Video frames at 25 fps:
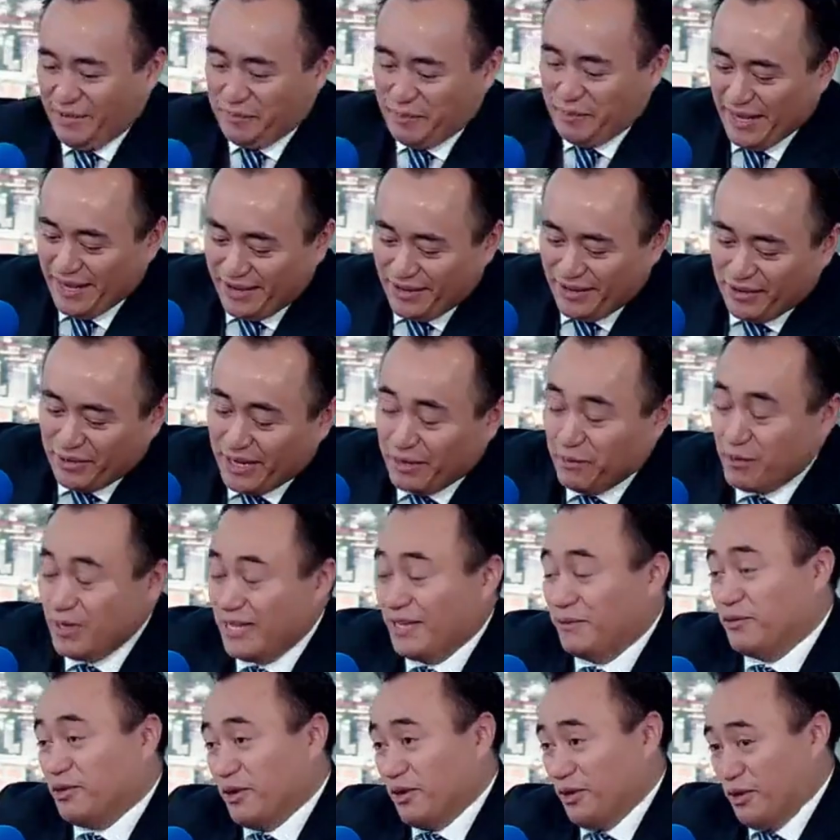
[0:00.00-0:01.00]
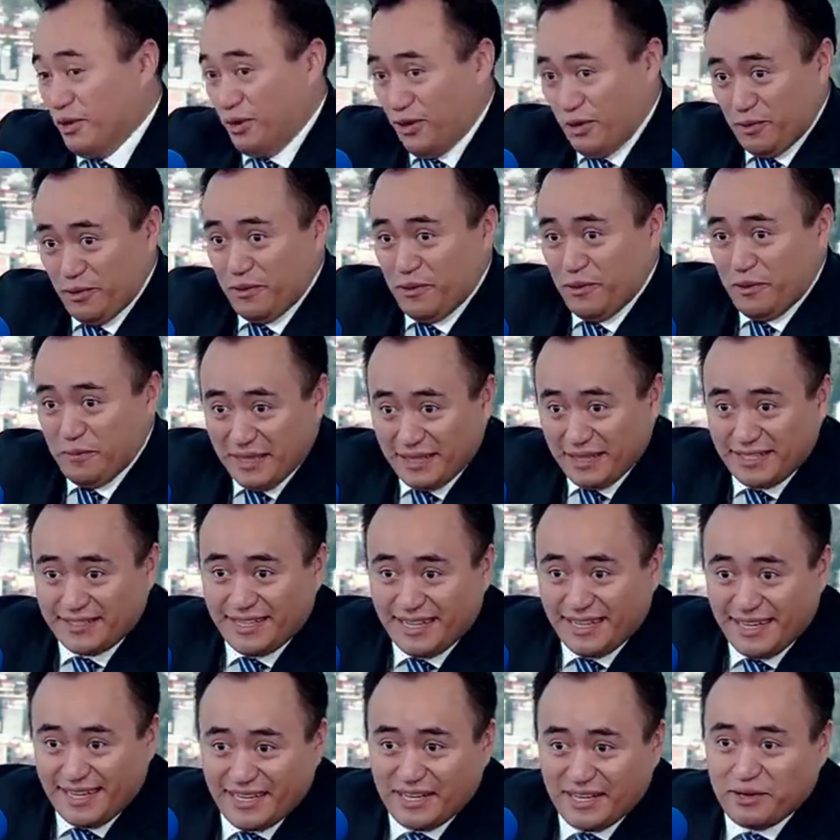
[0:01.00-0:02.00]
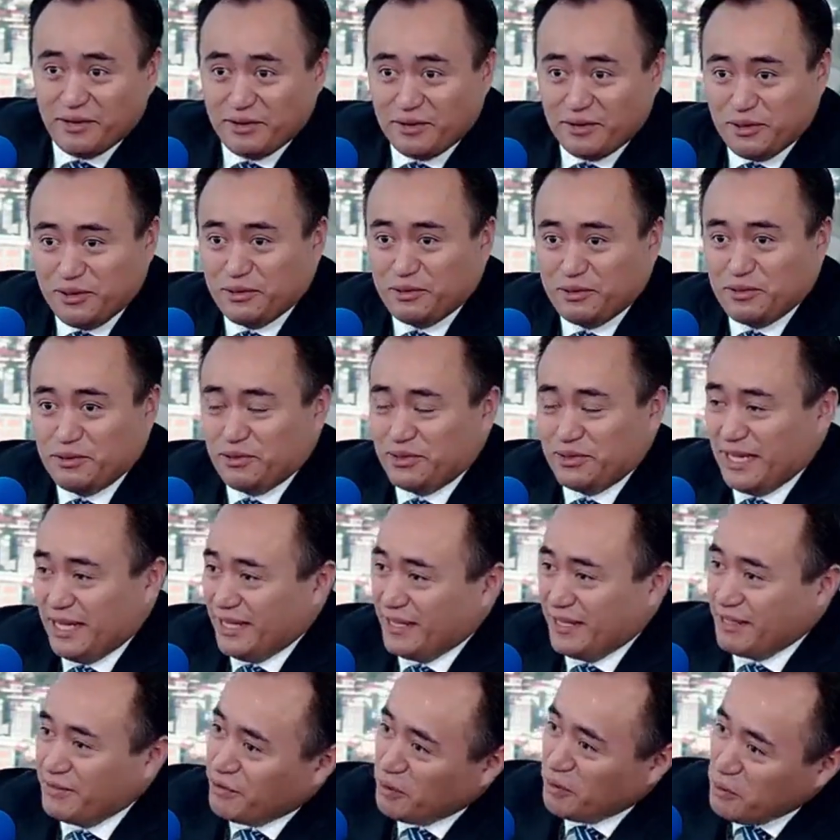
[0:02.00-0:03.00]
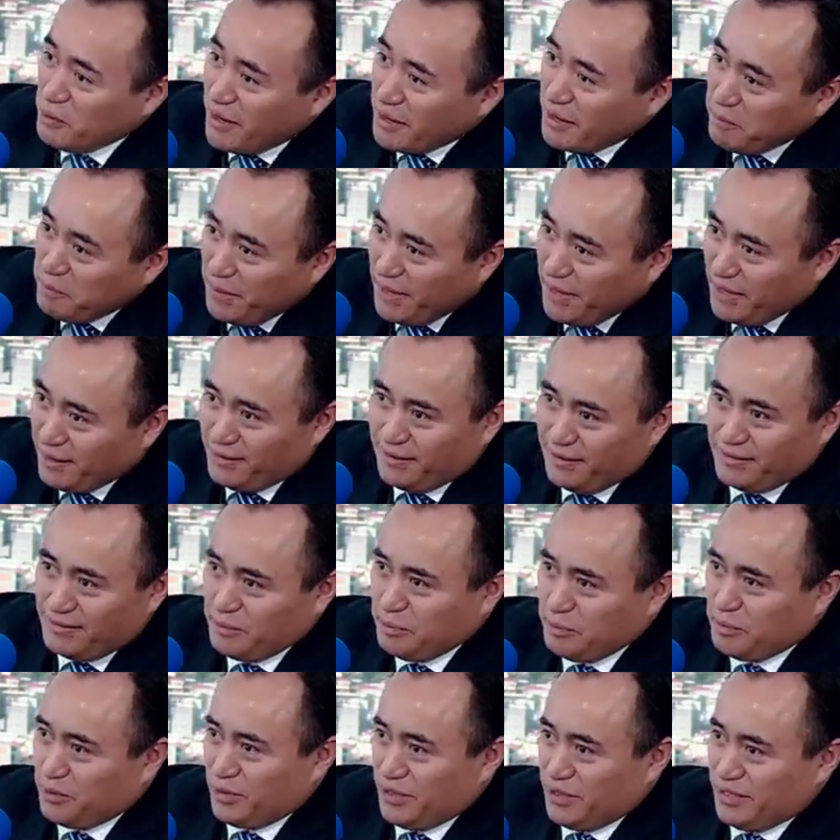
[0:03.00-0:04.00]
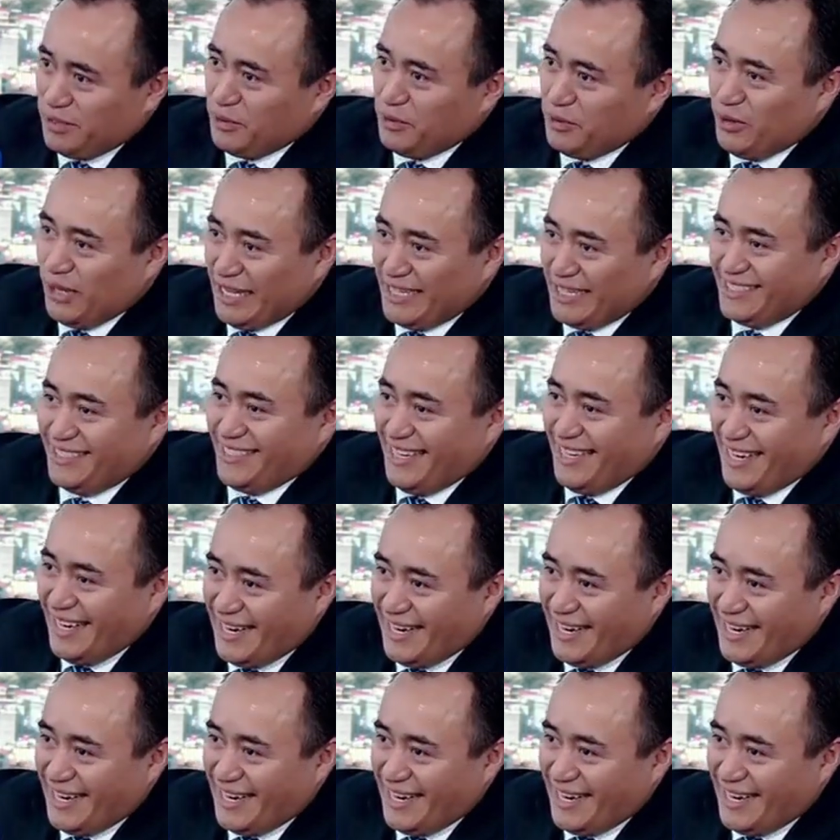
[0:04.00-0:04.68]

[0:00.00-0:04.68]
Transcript: Pedro? Un honor nuevamente estar aquí con todos ustedes, formar parte de este proyecto extra.